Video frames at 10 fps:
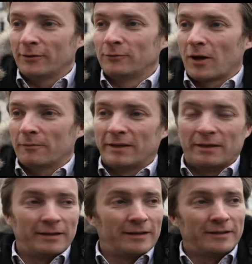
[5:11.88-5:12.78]
comme
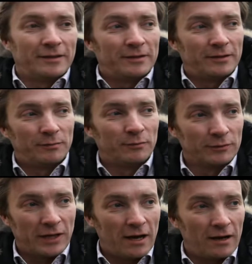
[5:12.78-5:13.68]
des, des,
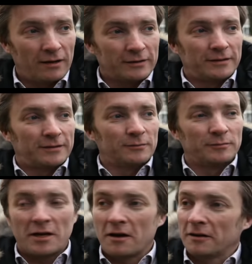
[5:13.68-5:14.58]
bons gars qui sont
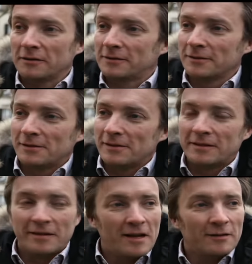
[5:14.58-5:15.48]
bien.
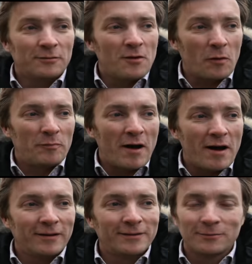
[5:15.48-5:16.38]
T'es là, tu leur
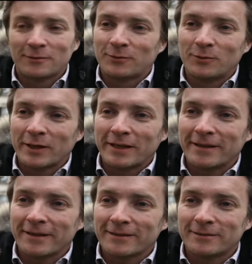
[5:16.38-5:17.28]
parles, ils ont le
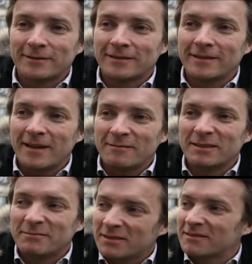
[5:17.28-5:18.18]
sourire et tout. Toi, t'es là, mais
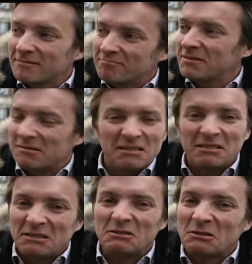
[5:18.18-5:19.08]
pourquoi
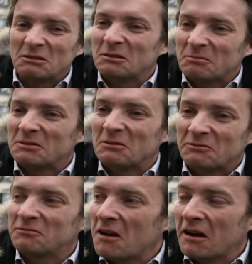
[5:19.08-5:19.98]
t'es heureux, espèce
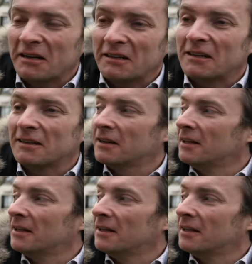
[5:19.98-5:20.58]
d'enfoiré hein